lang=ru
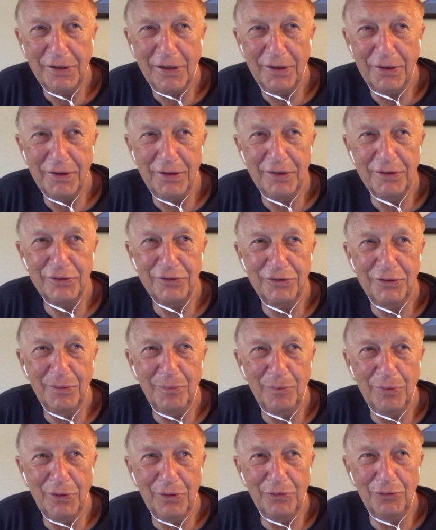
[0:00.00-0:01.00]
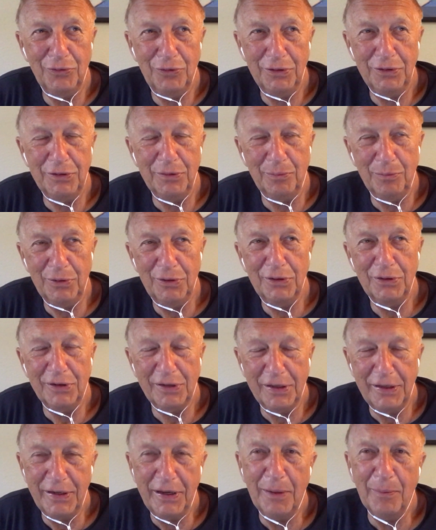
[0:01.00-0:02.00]
конечно, был, но это было
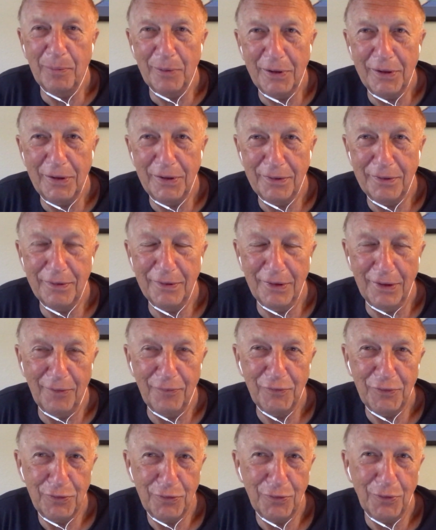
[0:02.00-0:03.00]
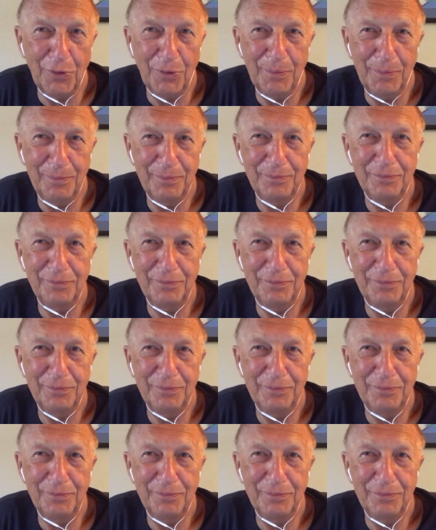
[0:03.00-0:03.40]
крепкое словцо.